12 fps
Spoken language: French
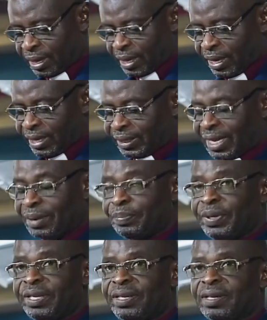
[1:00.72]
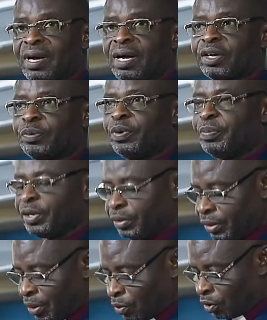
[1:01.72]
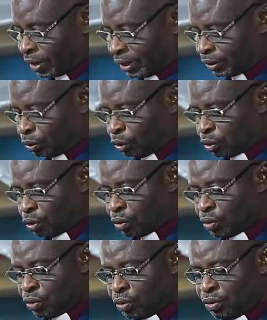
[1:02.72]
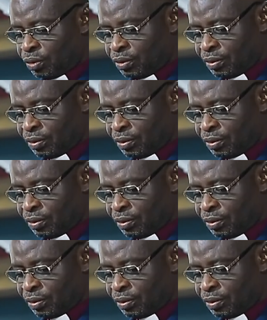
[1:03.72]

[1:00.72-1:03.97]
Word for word: établie en République démocratique du Congo